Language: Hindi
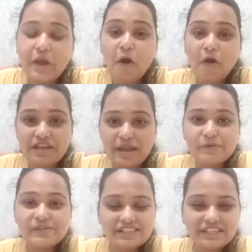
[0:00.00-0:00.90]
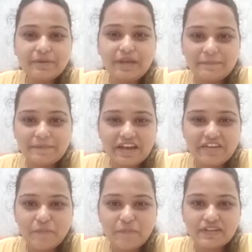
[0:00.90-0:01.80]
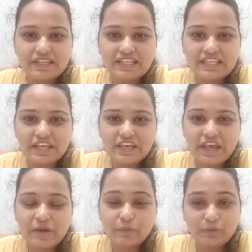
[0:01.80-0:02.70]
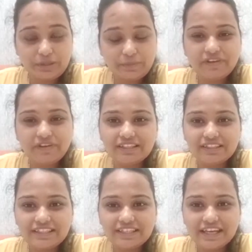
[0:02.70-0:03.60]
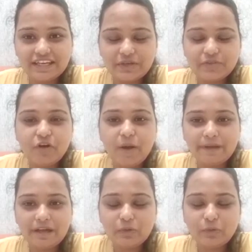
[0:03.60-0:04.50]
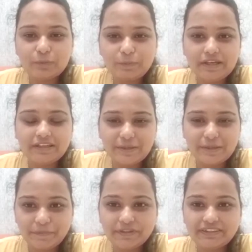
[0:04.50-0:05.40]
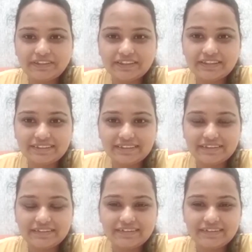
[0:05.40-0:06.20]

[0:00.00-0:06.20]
और रेमो सर ने भी आपकी काफी मदद की है उन्होंने भी वादा किया है कि वो आपका लोन पे करने में मदद करेंगे हाँ